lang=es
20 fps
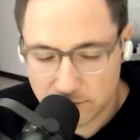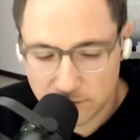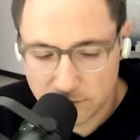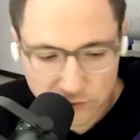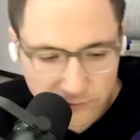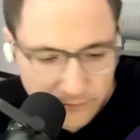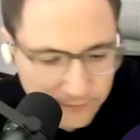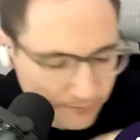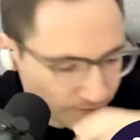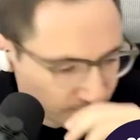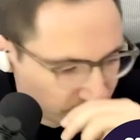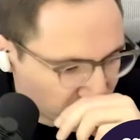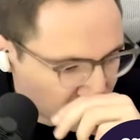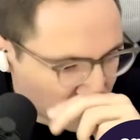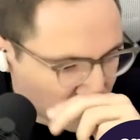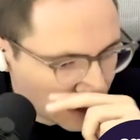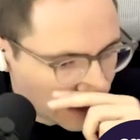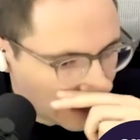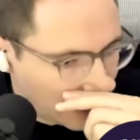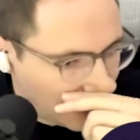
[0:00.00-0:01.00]

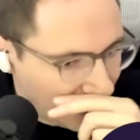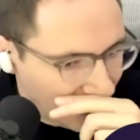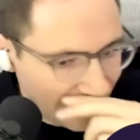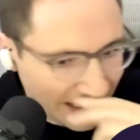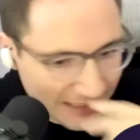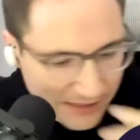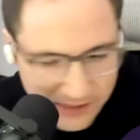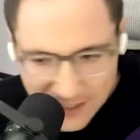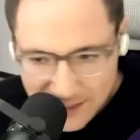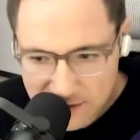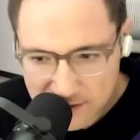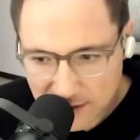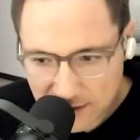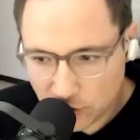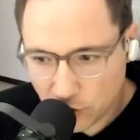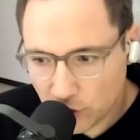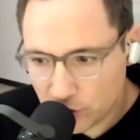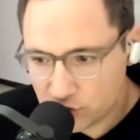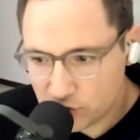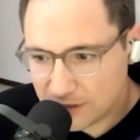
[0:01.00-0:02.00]
Y Le dije, sí, es que
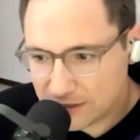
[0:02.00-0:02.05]
todos